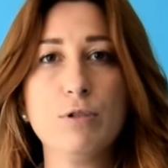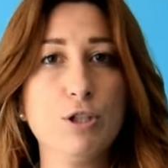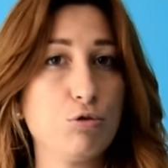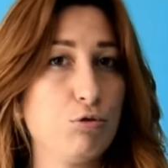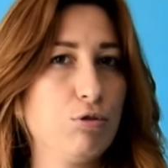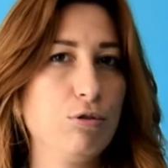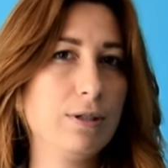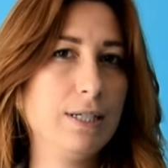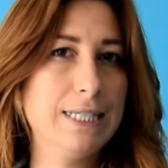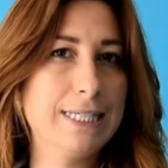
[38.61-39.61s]
quindi
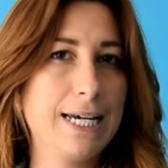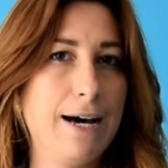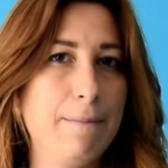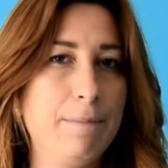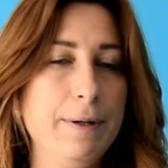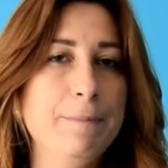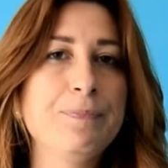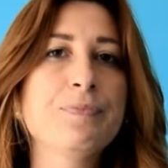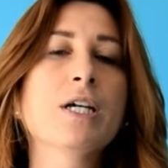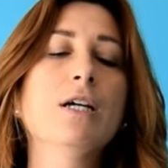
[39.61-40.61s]
sotto le
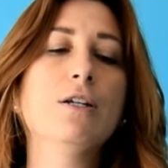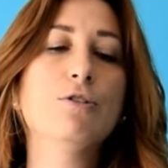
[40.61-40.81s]
zampe,